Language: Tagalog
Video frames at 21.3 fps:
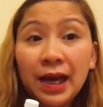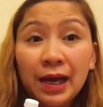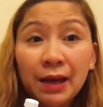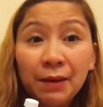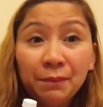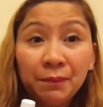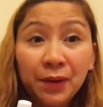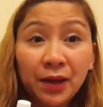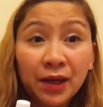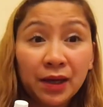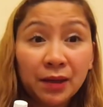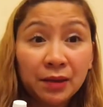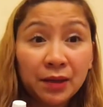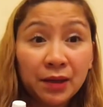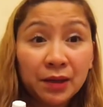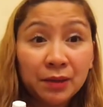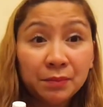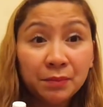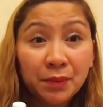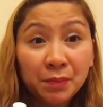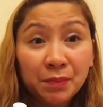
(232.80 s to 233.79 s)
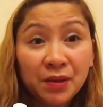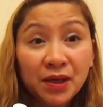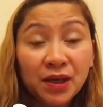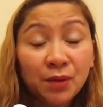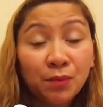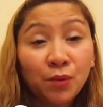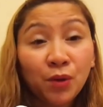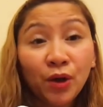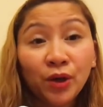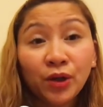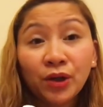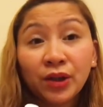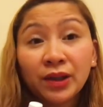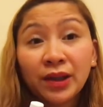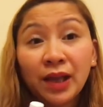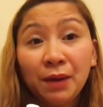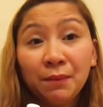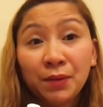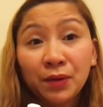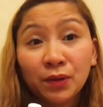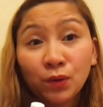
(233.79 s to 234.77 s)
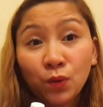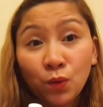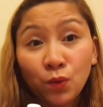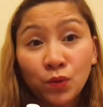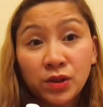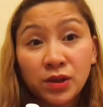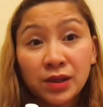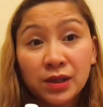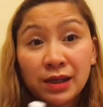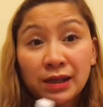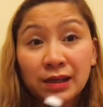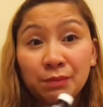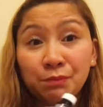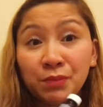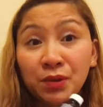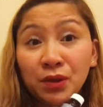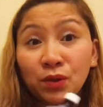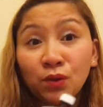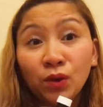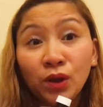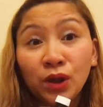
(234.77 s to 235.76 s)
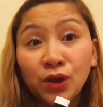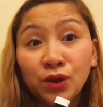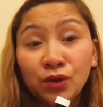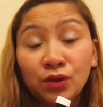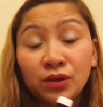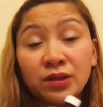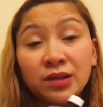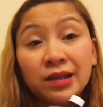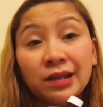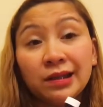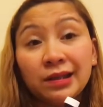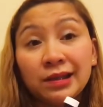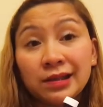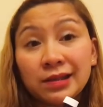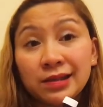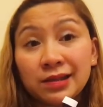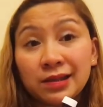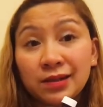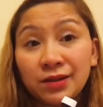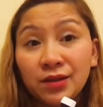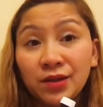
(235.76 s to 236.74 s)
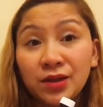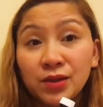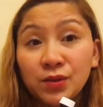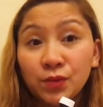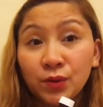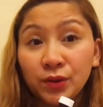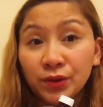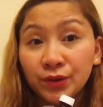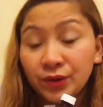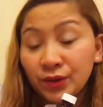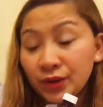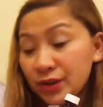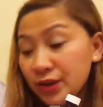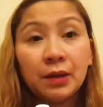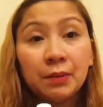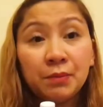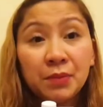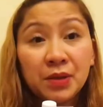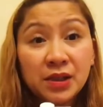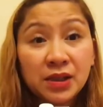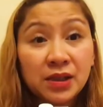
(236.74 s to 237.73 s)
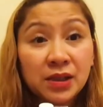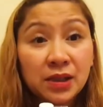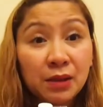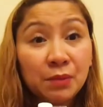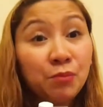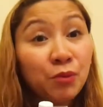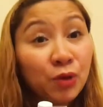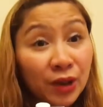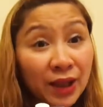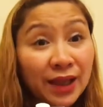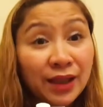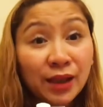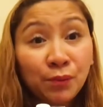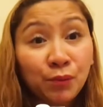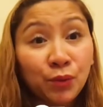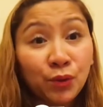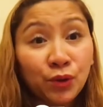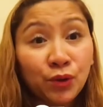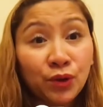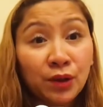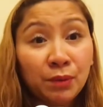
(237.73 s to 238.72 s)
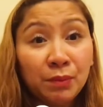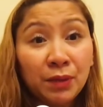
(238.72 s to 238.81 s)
Para mabigyan po kayo ng tamang dose ng bintulin at saka ng sterilized water. Mas importante po yun na